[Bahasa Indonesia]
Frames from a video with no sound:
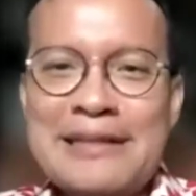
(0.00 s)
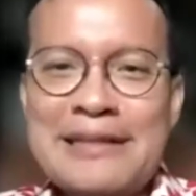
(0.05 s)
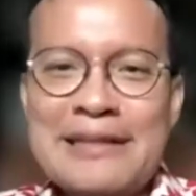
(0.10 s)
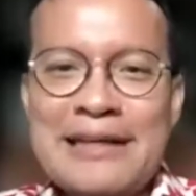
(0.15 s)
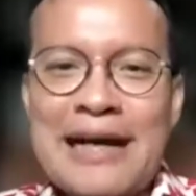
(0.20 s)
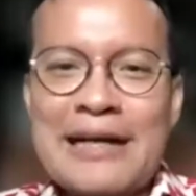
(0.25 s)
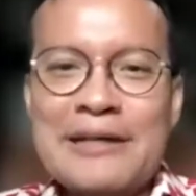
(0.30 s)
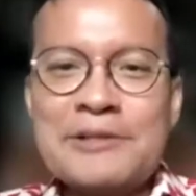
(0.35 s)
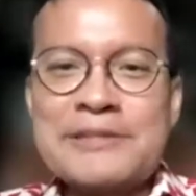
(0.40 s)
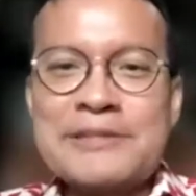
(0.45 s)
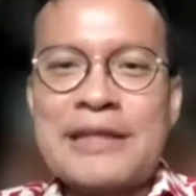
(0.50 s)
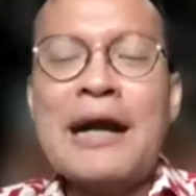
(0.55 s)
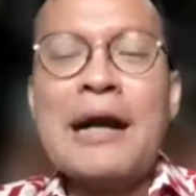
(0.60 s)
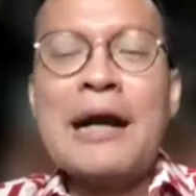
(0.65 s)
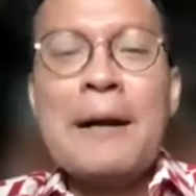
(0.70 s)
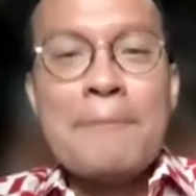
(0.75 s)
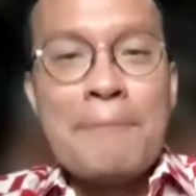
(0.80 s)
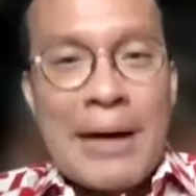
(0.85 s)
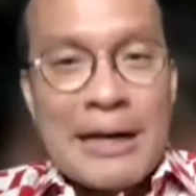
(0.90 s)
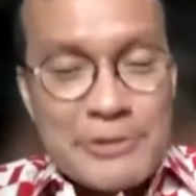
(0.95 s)
dengan dosa
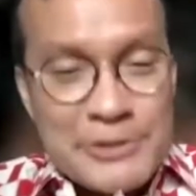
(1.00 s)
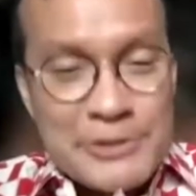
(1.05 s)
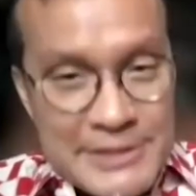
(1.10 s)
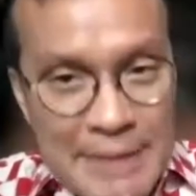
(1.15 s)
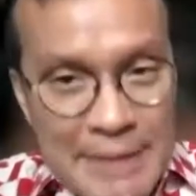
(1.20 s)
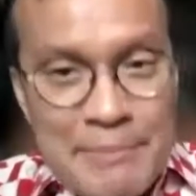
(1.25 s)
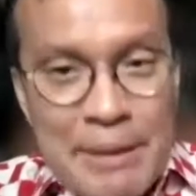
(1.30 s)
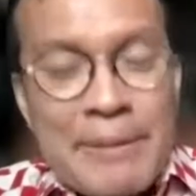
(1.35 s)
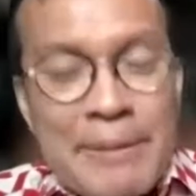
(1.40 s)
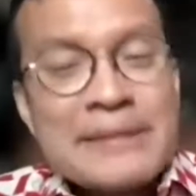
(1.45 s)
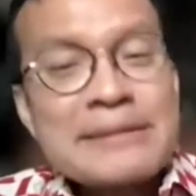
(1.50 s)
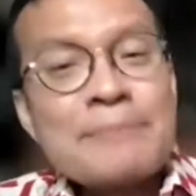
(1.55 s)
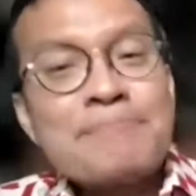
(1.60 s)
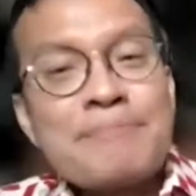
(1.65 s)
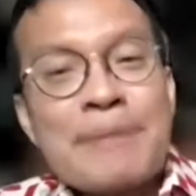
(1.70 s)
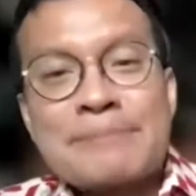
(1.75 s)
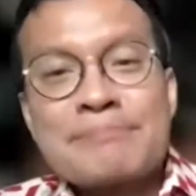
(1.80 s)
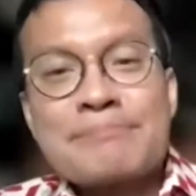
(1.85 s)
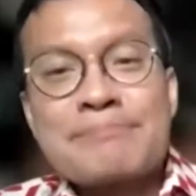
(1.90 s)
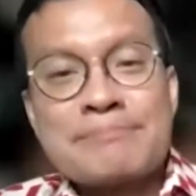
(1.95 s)
manusia memang
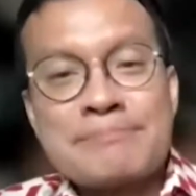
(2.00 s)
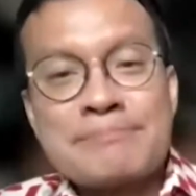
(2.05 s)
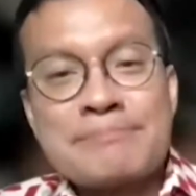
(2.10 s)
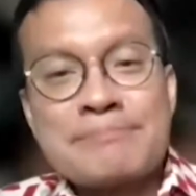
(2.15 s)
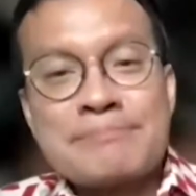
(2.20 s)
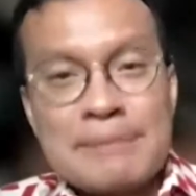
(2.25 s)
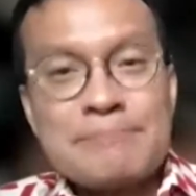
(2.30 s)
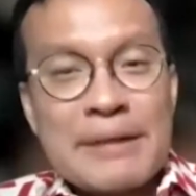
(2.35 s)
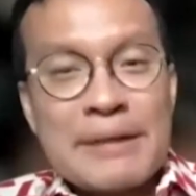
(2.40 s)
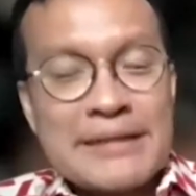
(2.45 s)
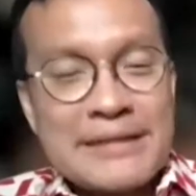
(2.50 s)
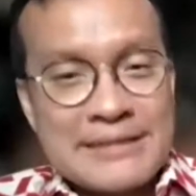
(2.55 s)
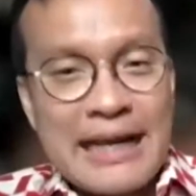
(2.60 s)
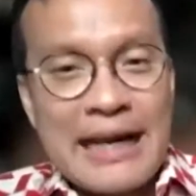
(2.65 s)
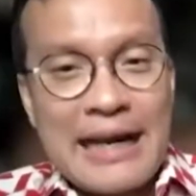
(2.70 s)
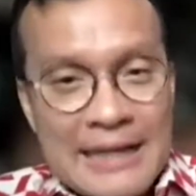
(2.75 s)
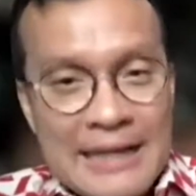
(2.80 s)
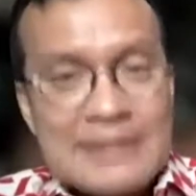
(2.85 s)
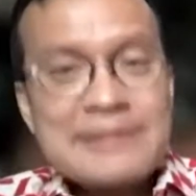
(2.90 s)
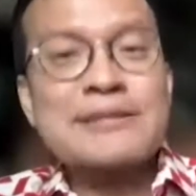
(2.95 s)
tempat tempat
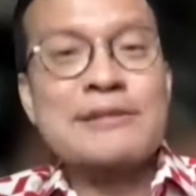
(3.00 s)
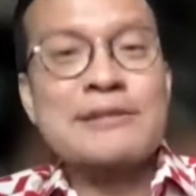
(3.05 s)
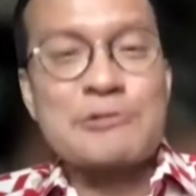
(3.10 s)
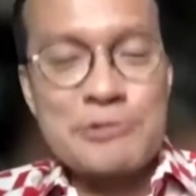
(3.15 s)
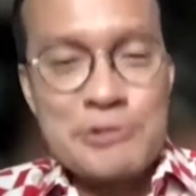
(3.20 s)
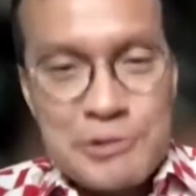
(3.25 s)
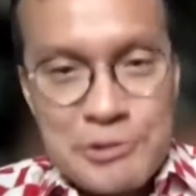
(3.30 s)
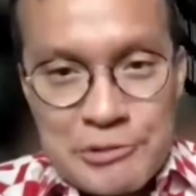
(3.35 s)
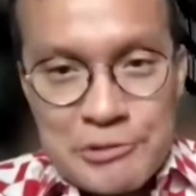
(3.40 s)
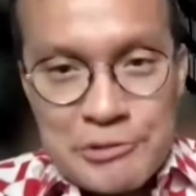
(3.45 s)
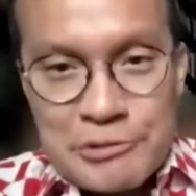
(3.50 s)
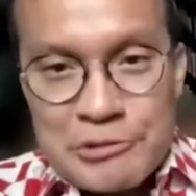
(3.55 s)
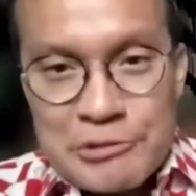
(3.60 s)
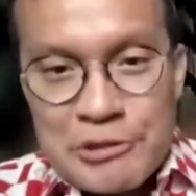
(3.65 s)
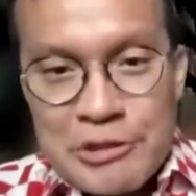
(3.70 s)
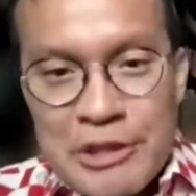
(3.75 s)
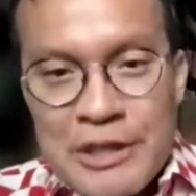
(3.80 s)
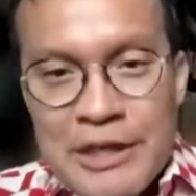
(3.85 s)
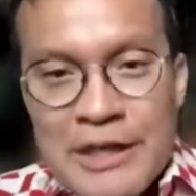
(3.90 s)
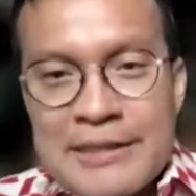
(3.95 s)
kesalahan setuju
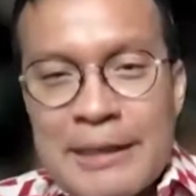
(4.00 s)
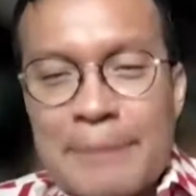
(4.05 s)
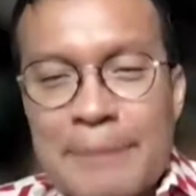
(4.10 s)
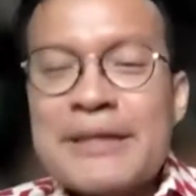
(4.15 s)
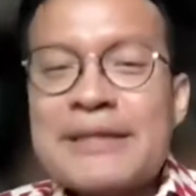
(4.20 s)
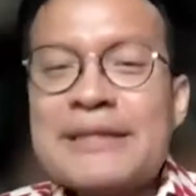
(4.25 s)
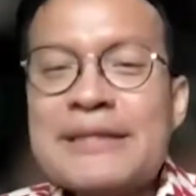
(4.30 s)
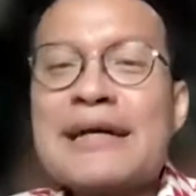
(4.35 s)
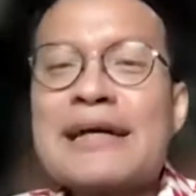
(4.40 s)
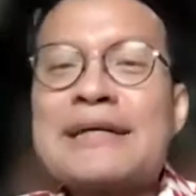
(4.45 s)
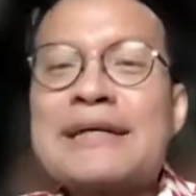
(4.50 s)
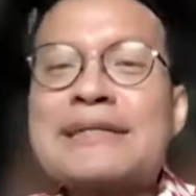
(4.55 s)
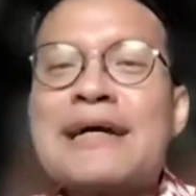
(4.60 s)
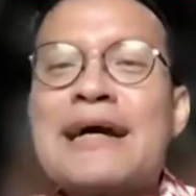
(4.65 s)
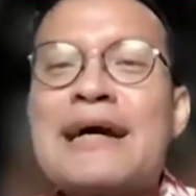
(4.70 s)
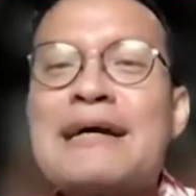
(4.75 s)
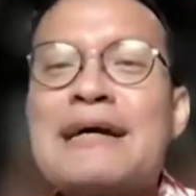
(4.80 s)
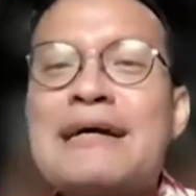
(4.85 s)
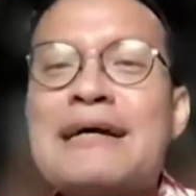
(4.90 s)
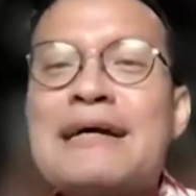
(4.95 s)
tapi ketika
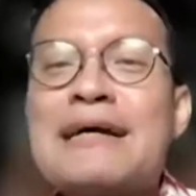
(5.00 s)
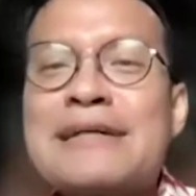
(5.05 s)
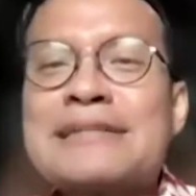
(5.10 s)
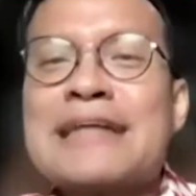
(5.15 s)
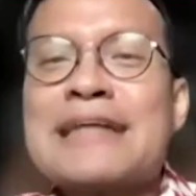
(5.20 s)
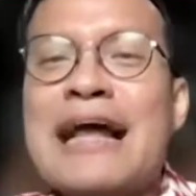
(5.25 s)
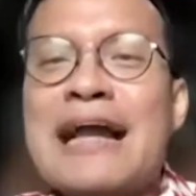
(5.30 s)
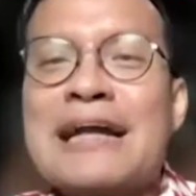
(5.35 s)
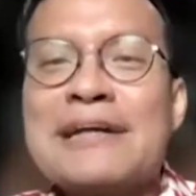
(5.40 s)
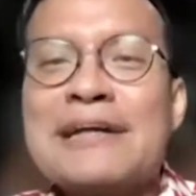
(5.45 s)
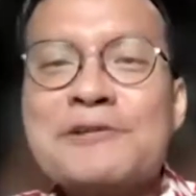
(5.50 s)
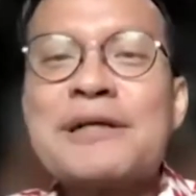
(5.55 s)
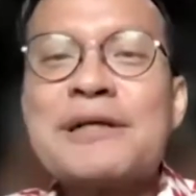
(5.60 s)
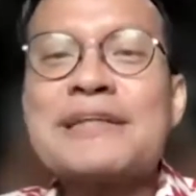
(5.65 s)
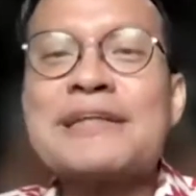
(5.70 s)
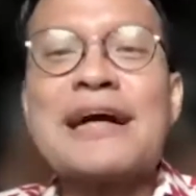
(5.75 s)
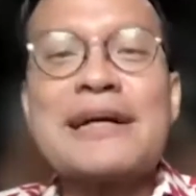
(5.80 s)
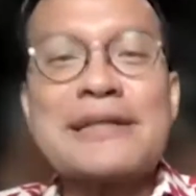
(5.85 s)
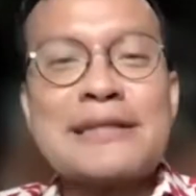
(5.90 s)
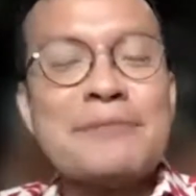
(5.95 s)
kita kesalahan itu
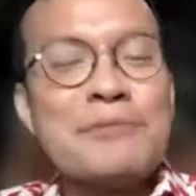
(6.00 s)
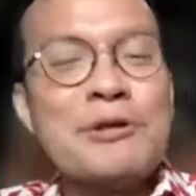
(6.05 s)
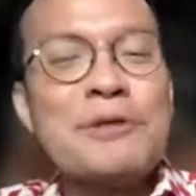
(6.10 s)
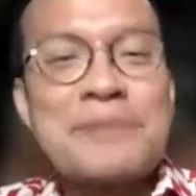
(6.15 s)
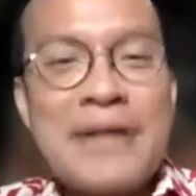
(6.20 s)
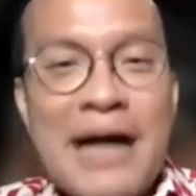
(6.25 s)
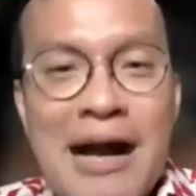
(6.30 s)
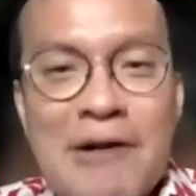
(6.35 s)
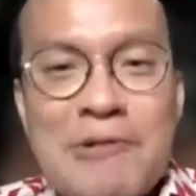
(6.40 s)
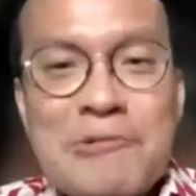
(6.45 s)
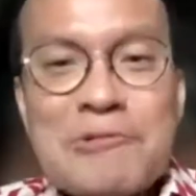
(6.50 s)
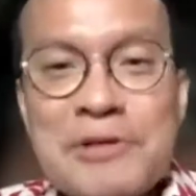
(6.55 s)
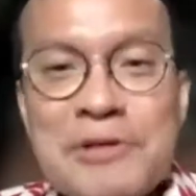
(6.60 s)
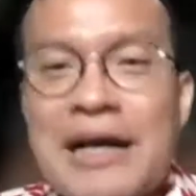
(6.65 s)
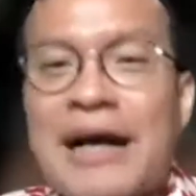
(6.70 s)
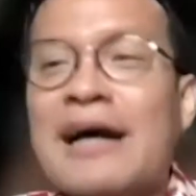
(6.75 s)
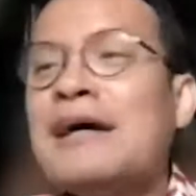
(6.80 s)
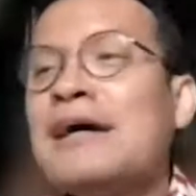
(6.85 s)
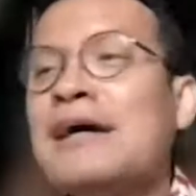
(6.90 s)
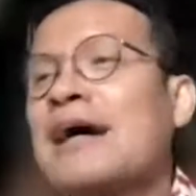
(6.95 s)
ketika kita belum tahu
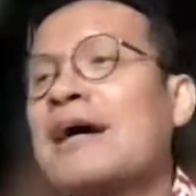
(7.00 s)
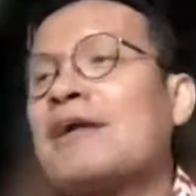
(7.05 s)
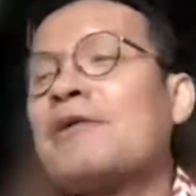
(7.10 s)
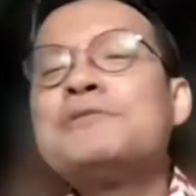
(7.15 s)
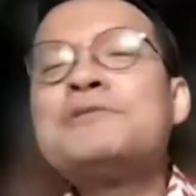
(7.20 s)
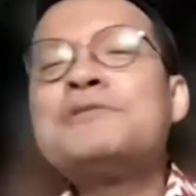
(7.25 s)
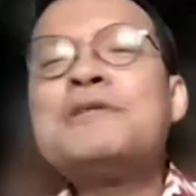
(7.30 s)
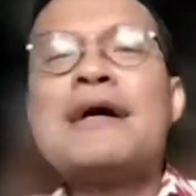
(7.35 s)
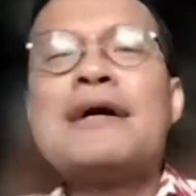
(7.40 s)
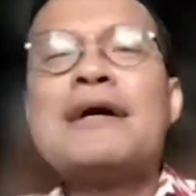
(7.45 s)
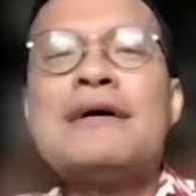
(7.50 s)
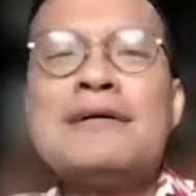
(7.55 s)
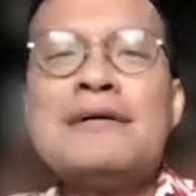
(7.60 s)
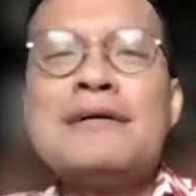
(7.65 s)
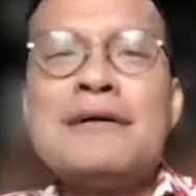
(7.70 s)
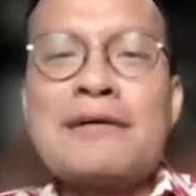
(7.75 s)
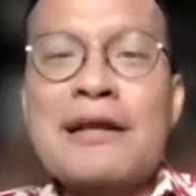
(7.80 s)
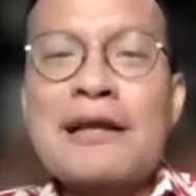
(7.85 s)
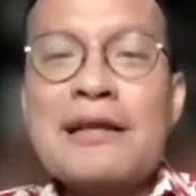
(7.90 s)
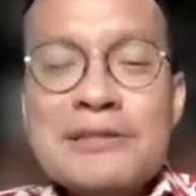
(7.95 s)
nah kalau udah
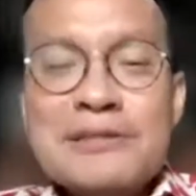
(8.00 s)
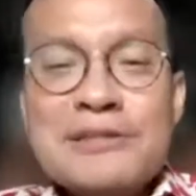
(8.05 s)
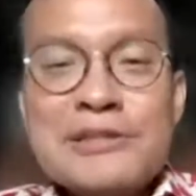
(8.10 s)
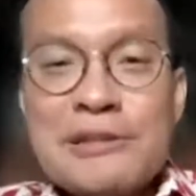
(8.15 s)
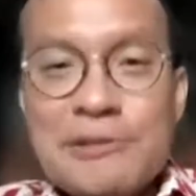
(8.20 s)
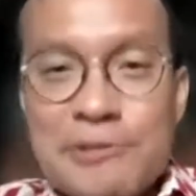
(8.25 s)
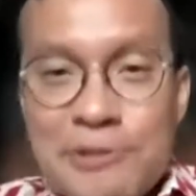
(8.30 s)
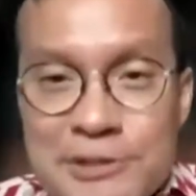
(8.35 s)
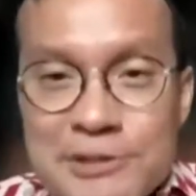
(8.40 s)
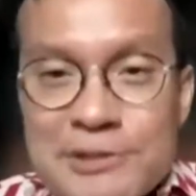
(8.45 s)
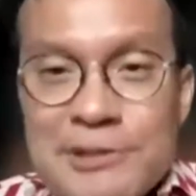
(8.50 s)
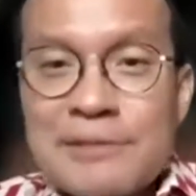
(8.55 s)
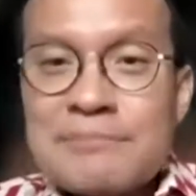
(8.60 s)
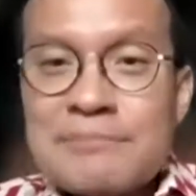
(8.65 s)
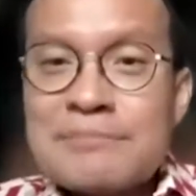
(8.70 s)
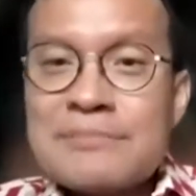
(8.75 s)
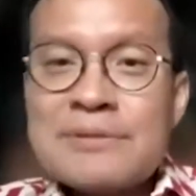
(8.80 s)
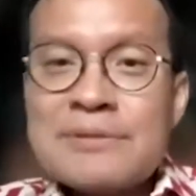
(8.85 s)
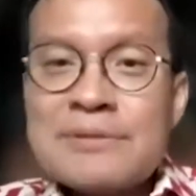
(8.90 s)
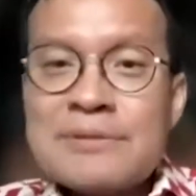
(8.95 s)
religius
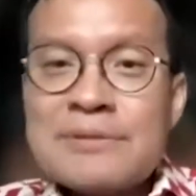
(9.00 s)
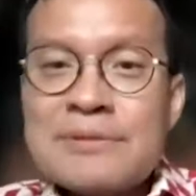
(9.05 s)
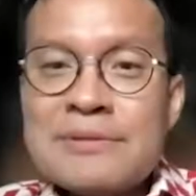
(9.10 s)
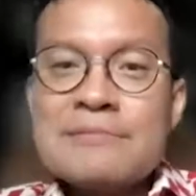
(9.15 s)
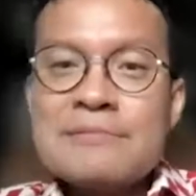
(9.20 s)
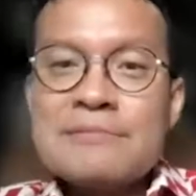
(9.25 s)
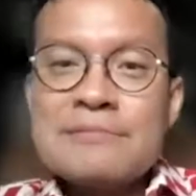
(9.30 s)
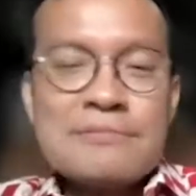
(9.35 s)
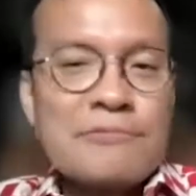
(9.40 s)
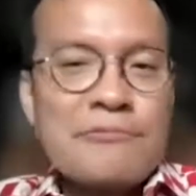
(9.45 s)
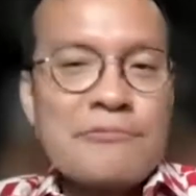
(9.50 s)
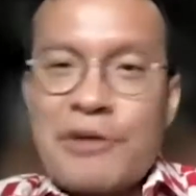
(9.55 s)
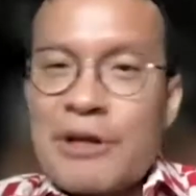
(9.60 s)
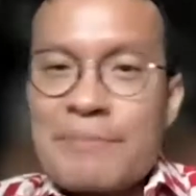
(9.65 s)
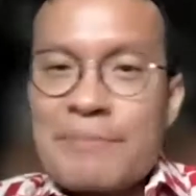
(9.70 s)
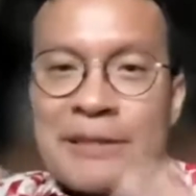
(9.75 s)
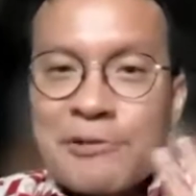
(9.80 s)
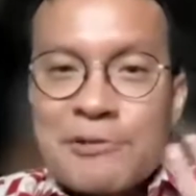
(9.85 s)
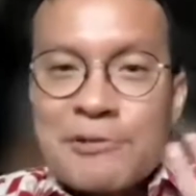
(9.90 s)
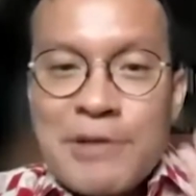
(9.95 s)
dan Berarti sudah
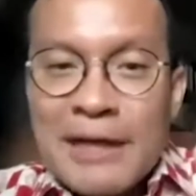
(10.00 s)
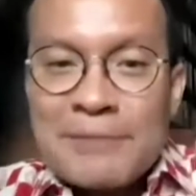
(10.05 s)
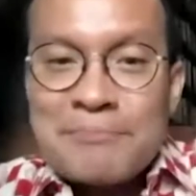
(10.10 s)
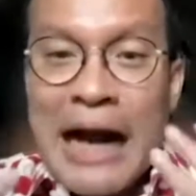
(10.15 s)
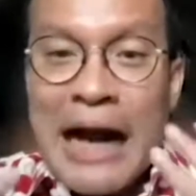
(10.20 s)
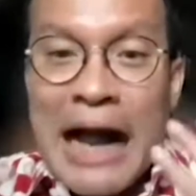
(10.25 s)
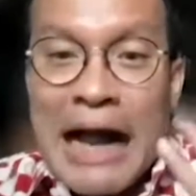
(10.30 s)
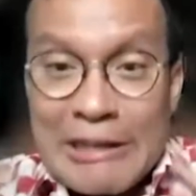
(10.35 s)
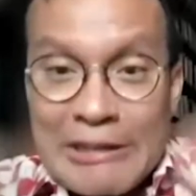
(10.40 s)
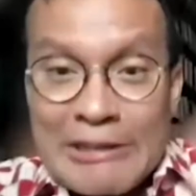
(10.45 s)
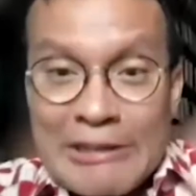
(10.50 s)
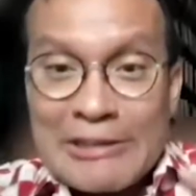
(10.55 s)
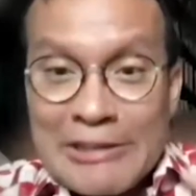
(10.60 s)
tahu gitu.